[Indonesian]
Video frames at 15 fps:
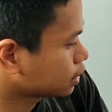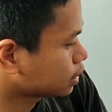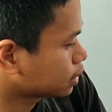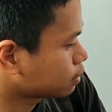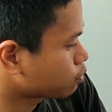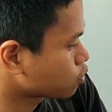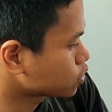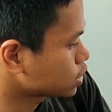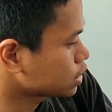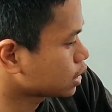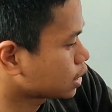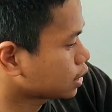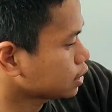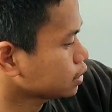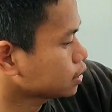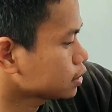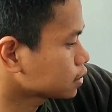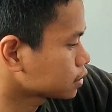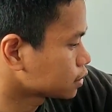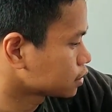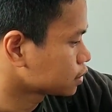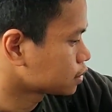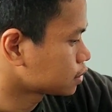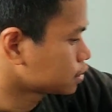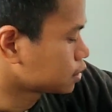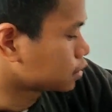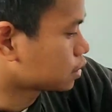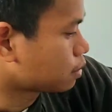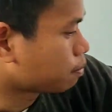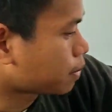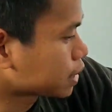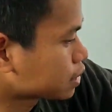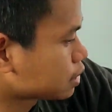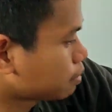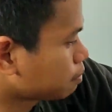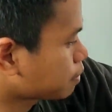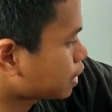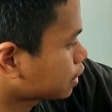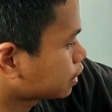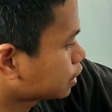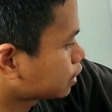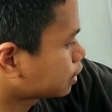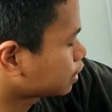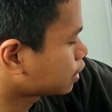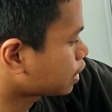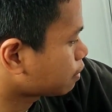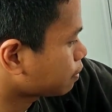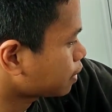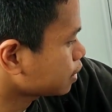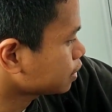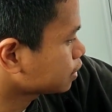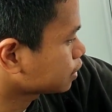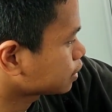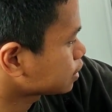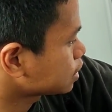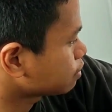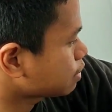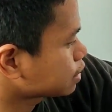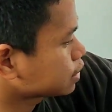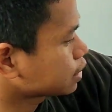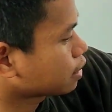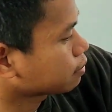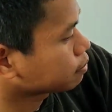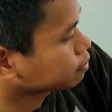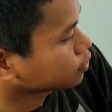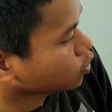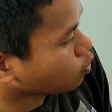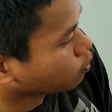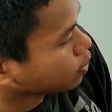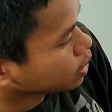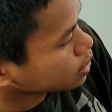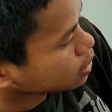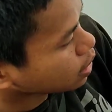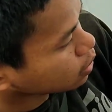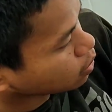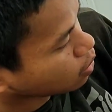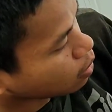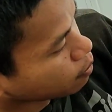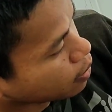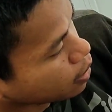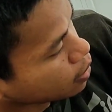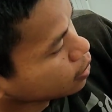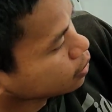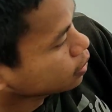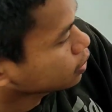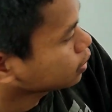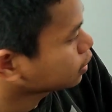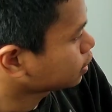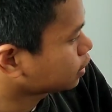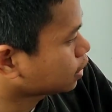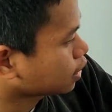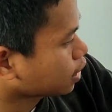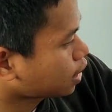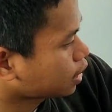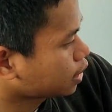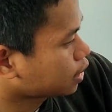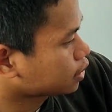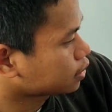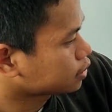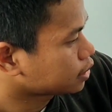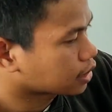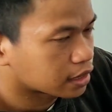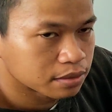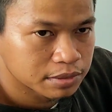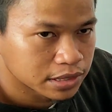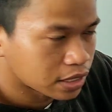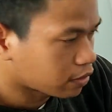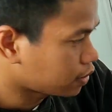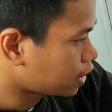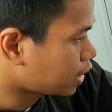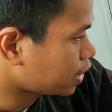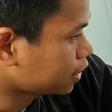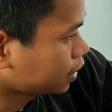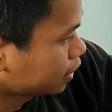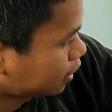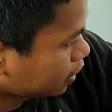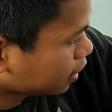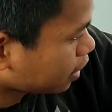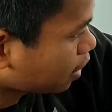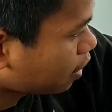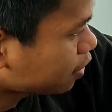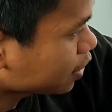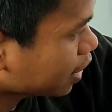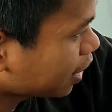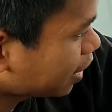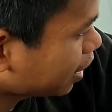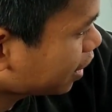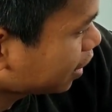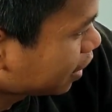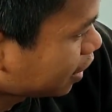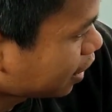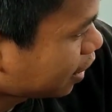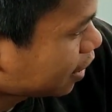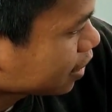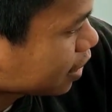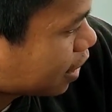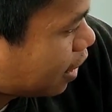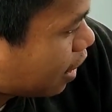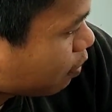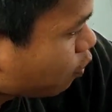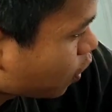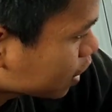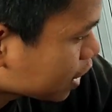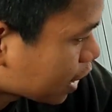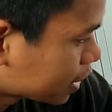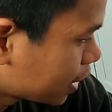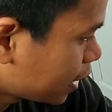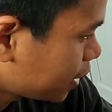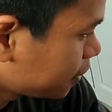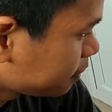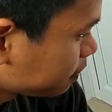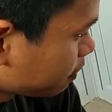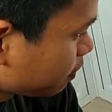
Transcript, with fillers: uh, fungsinya ya tempat simpan apa semacam toples atau apa kalian yang lebih tahu lah kalau saya sekedar buat saja